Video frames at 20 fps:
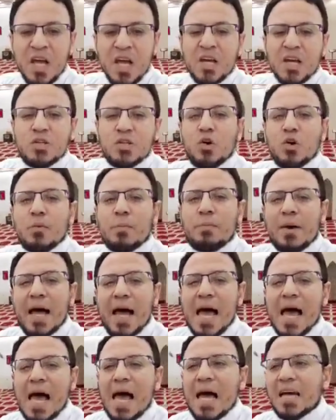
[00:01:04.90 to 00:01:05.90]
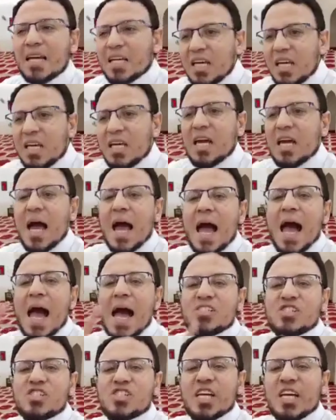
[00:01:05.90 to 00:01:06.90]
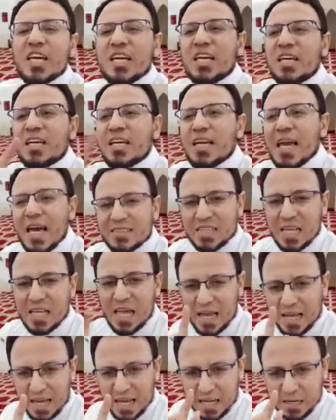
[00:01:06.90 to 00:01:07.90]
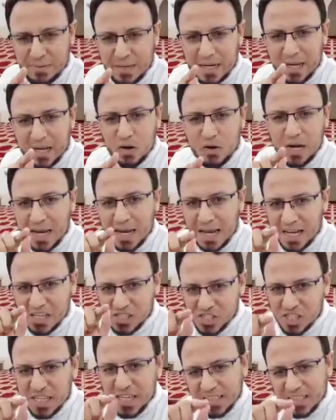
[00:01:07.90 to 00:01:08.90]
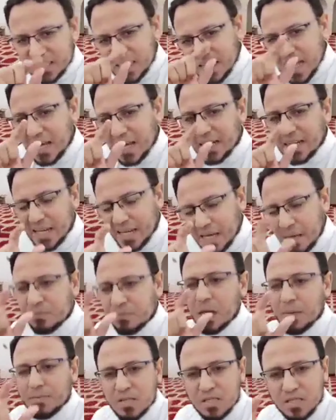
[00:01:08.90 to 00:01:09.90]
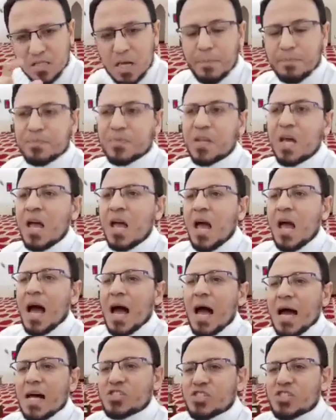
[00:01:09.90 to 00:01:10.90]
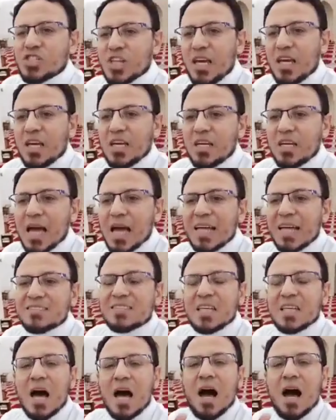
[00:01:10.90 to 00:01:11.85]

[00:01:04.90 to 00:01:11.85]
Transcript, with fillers: يباهي عشية خلي بالك أقول لك عشية دي يعني إمتى بالظبط عشية